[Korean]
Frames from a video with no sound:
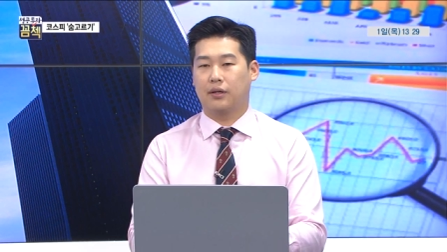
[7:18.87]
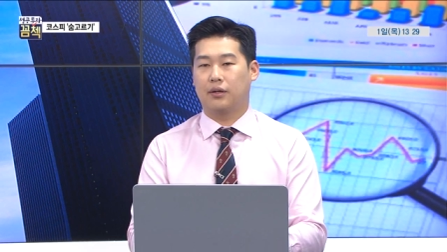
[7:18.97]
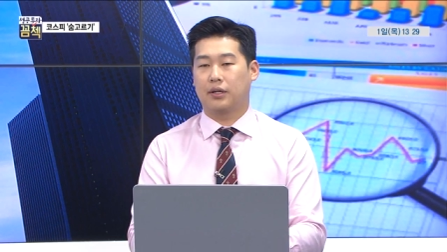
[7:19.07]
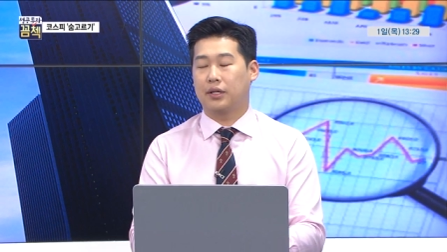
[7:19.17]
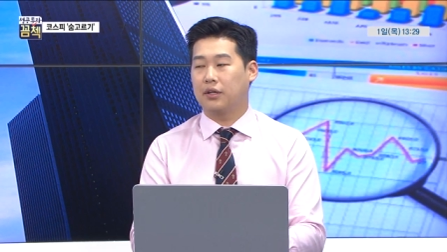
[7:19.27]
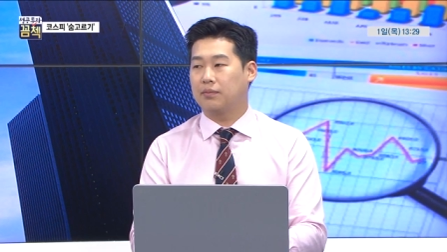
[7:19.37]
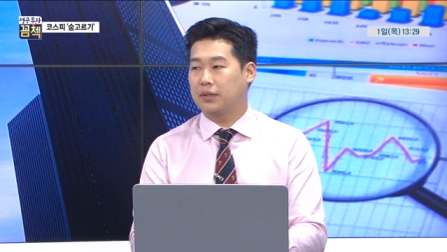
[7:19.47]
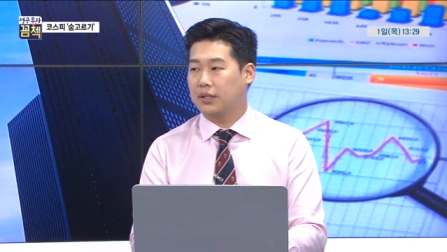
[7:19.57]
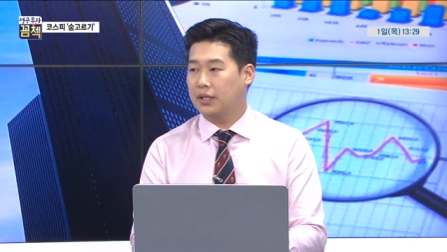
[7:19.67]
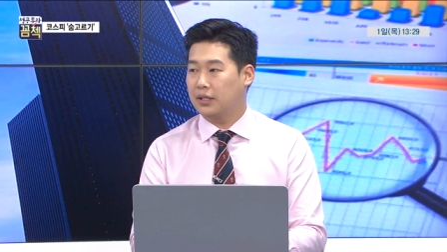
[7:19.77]
어,
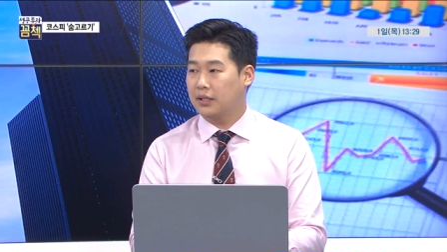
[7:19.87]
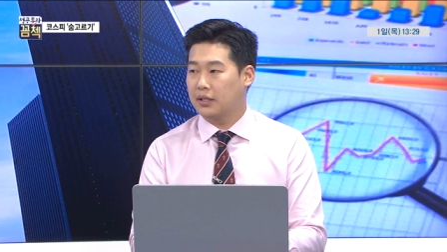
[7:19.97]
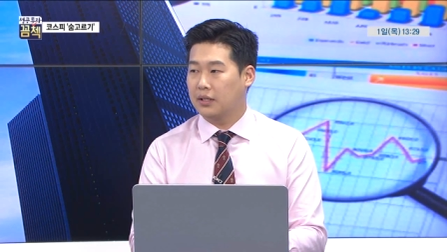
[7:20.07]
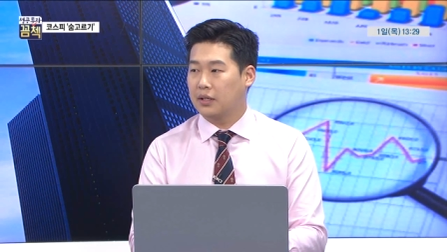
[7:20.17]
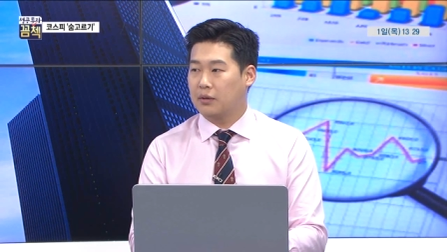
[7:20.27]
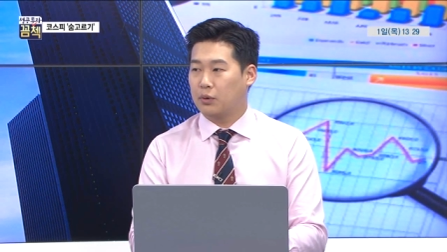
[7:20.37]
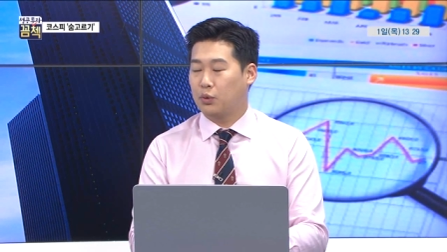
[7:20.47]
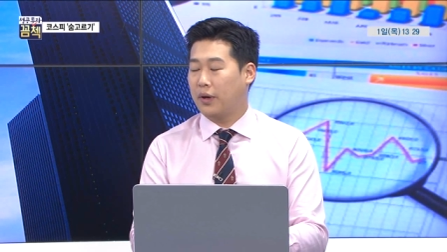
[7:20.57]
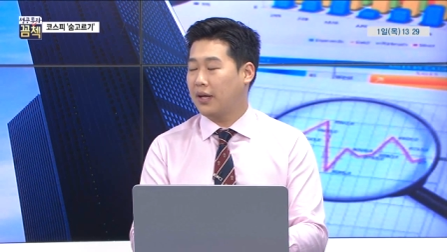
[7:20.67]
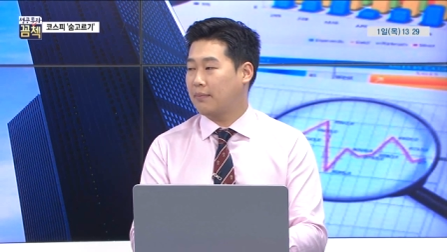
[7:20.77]
기업들이
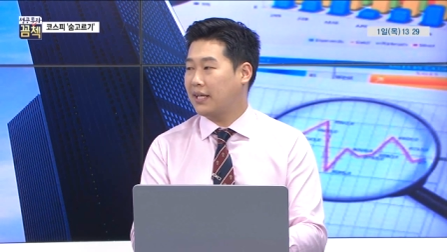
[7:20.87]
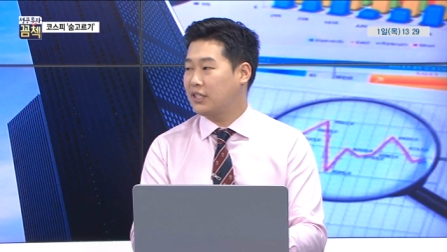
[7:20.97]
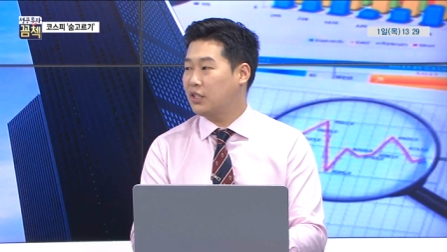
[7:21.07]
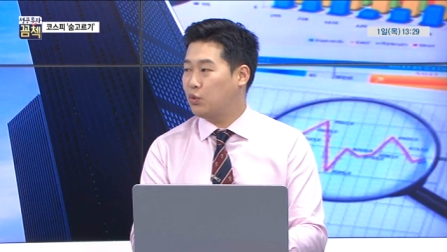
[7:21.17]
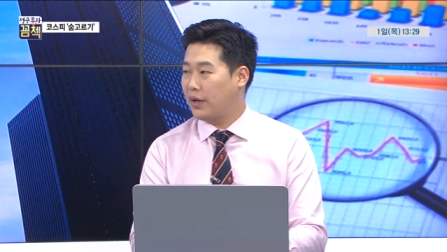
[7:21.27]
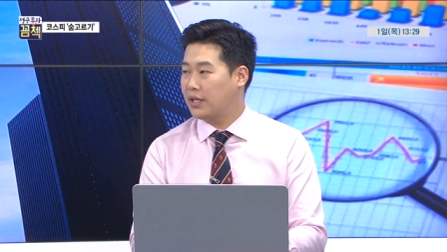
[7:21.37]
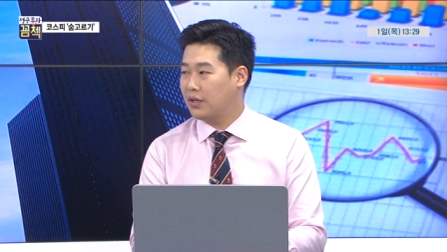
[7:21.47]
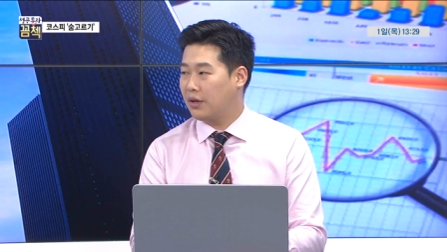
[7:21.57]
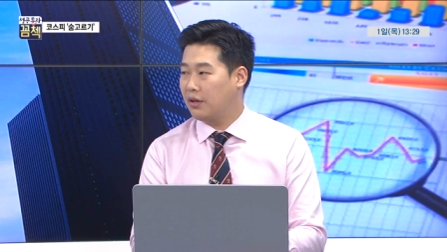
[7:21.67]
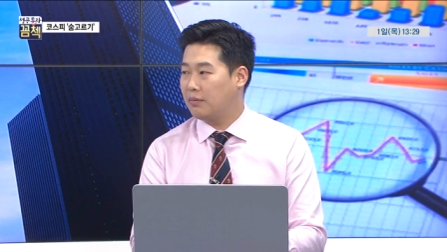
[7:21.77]
유행 마치
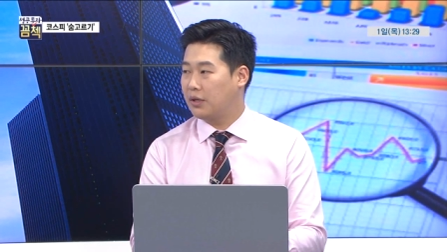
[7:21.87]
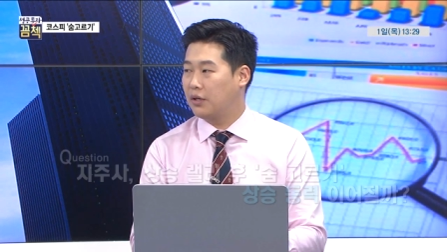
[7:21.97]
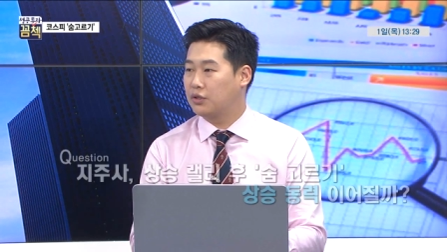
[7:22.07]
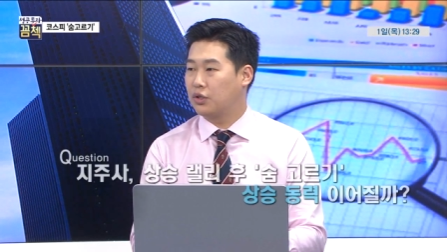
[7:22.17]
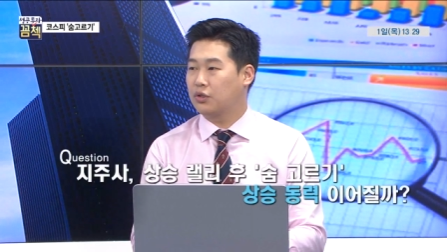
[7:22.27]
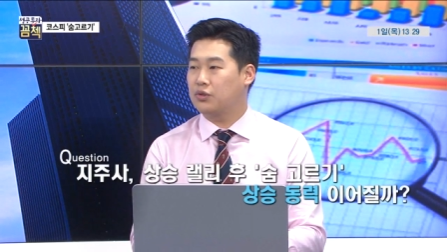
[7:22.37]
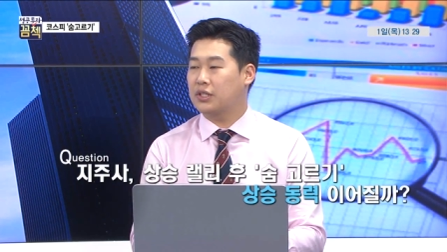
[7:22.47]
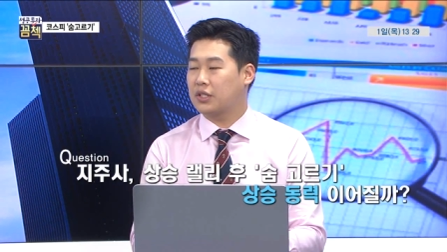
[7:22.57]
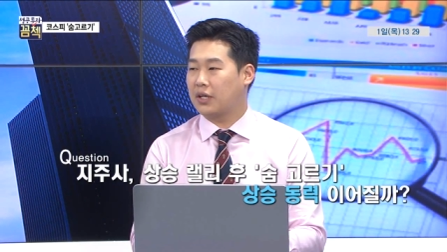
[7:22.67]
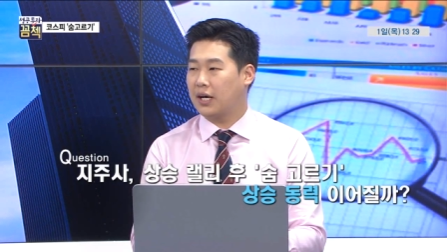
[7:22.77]
유행처럼 어,
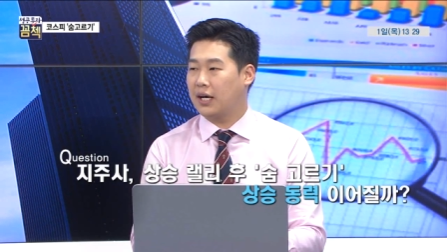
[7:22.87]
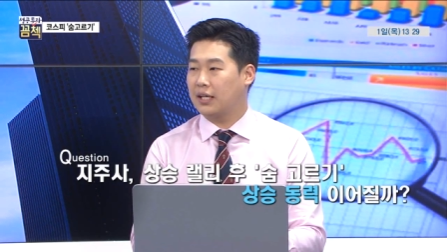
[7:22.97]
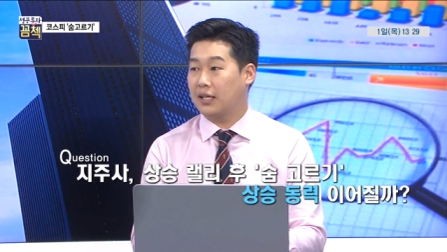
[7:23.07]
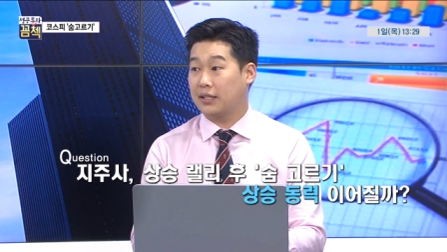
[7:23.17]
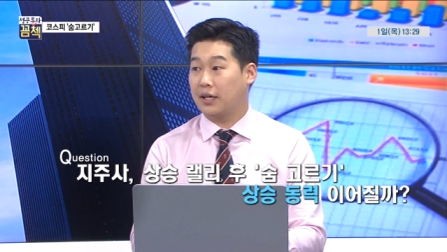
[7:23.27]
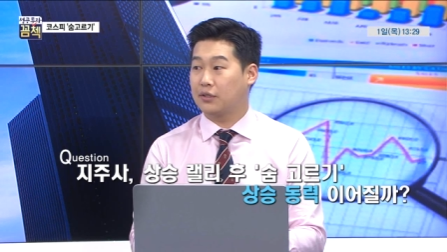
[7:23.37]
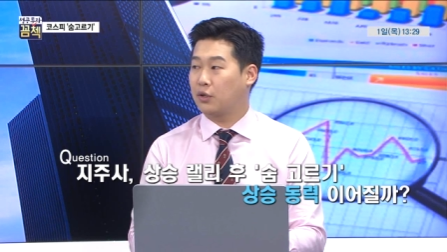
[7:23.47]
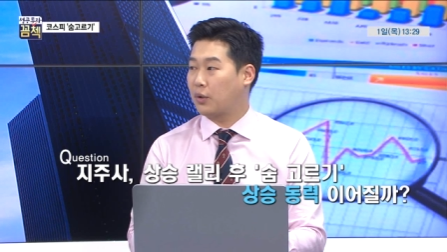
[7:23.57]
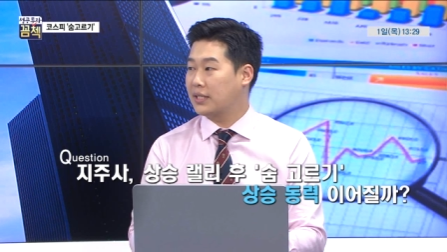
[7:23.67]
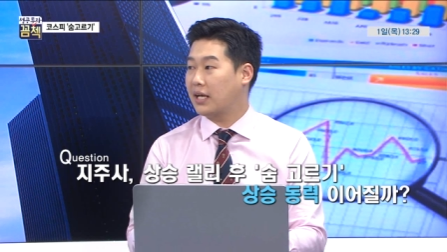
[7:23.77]
정규직 전환에
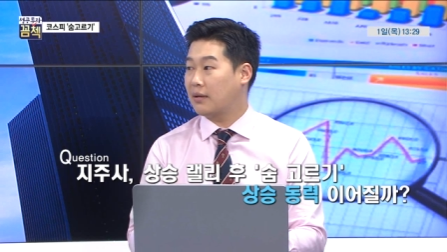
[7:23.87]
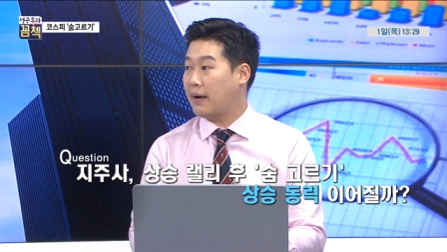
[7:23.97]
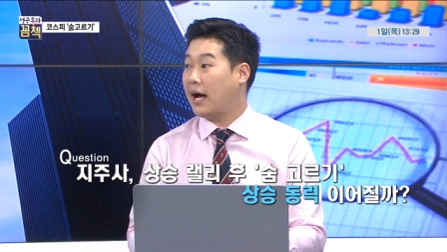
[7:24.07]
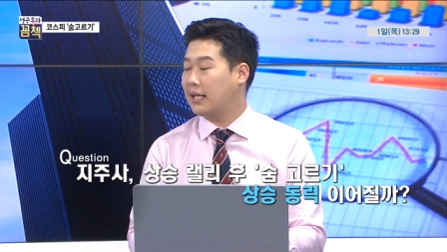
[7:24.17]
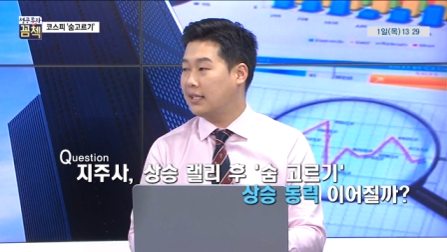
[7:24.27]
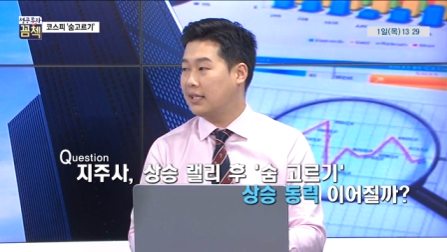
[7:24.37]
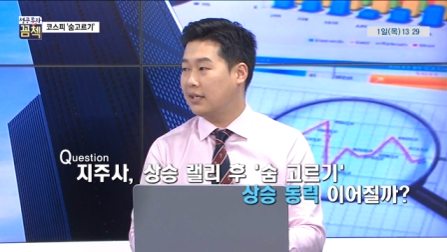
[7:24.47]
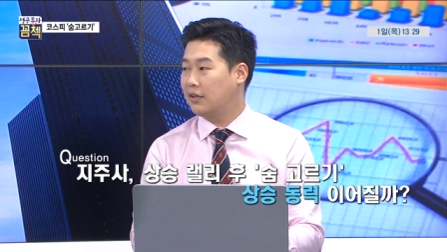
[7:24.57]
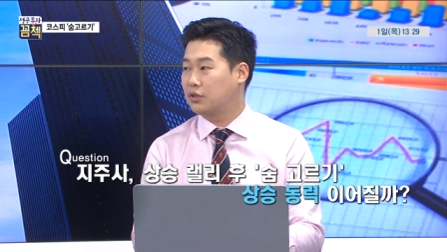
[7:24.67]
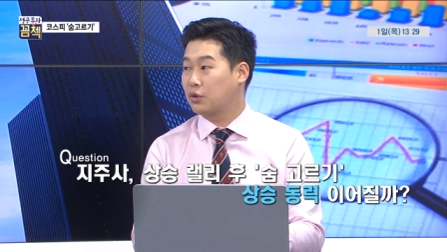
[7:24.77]
대해서 굉장히 많이
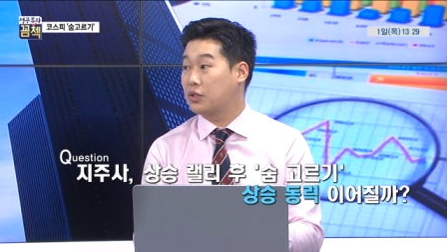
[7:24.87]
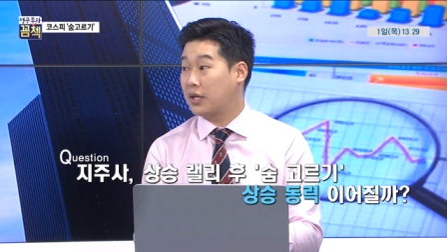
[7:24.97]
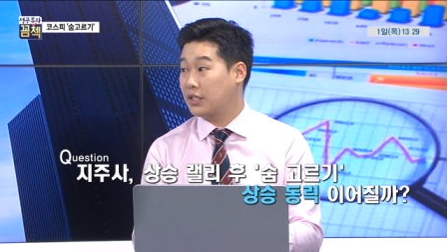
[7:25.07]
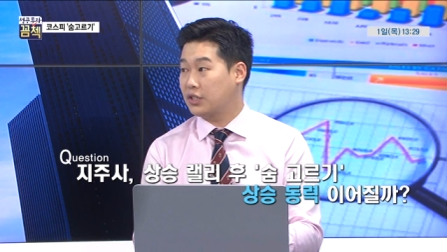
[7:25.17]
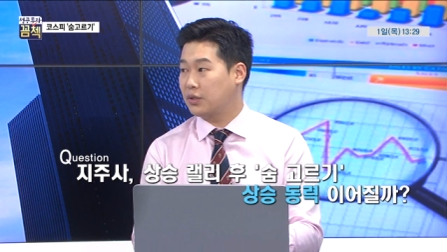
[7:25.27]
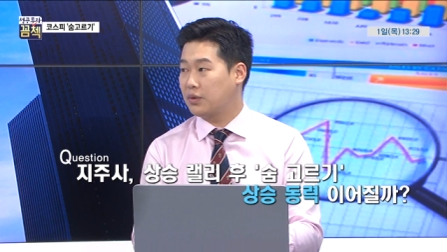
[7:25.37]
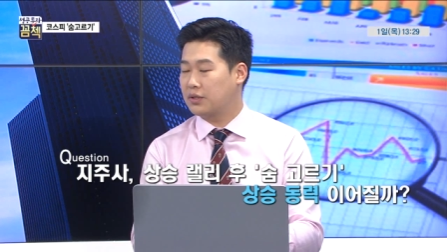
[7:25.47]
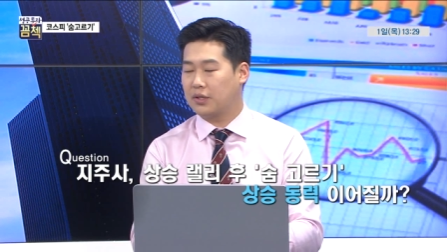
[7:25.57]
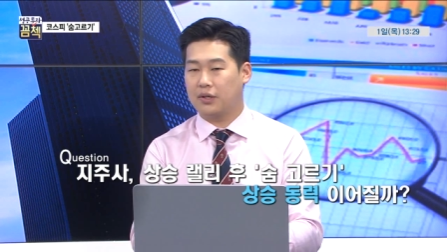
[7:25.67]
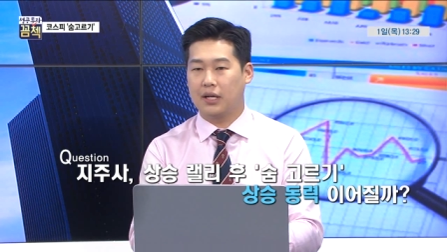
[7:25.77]
어, 정규직 전환시키고
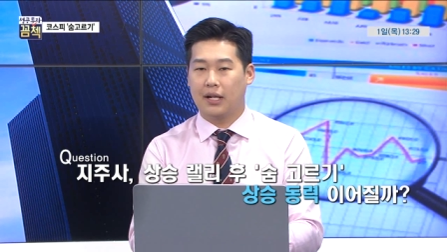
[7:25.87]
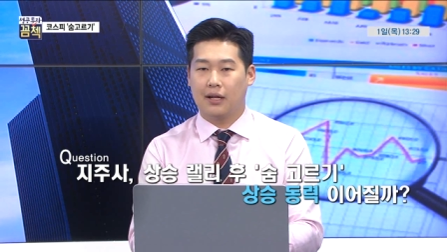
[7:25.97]
있어요.